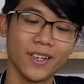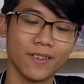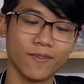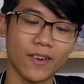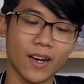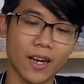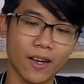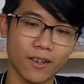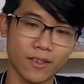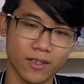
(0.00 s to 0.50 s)

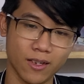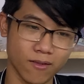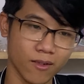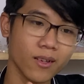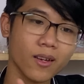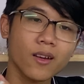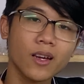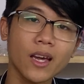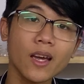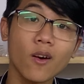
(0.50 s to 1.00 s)
Và
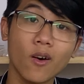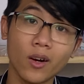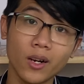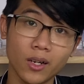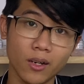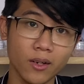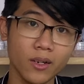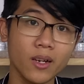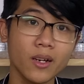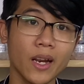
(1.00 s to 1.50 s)
giữ cái ngọn
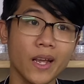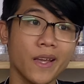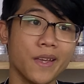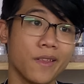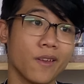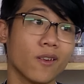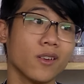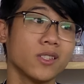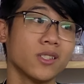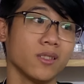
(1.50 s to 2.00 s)
lửa đó thì
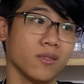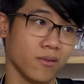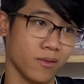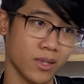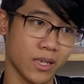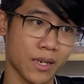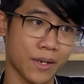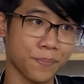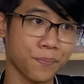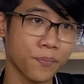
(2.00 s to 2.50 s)
cho cái sự
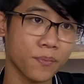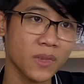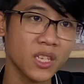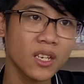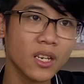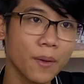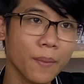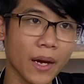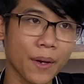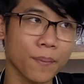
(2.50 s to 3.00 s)
là
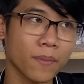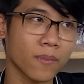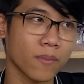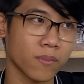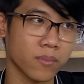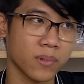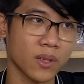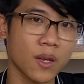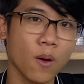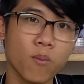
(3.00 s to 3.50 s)
như các
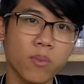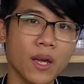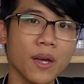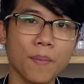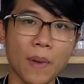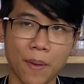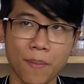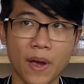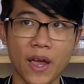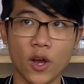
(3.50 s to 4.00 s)
bạn trong các
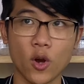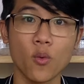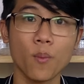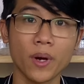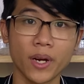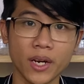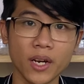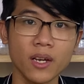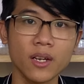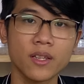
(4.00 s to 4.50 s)
bạn bè của
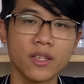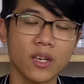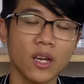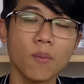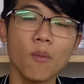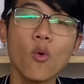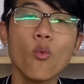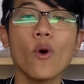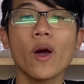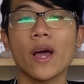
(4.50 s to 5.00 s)
mình á, những
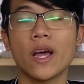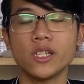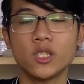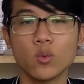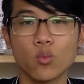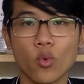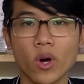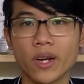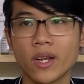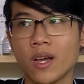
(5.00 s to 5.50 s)
cái mối quan hệ
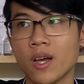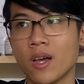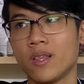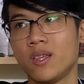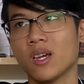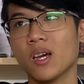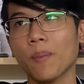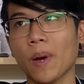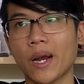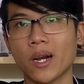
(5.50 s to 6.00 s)
xung quanh,
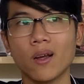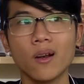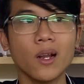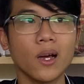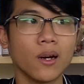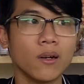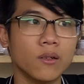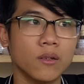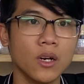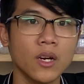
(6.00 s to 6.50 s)
như các bạn nói là
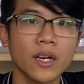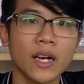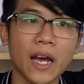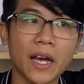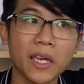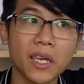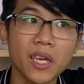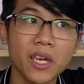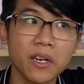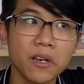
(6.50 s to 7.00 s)

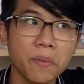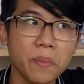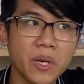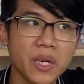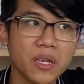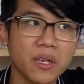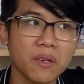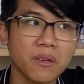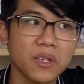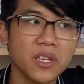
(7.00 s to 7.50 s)
thằng kia nó
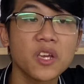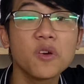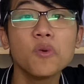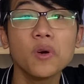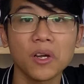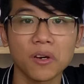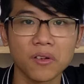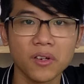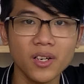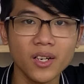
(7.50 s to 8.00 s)
bị thiếu
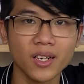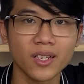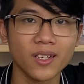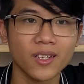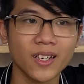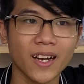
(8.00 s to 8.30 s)
lửa,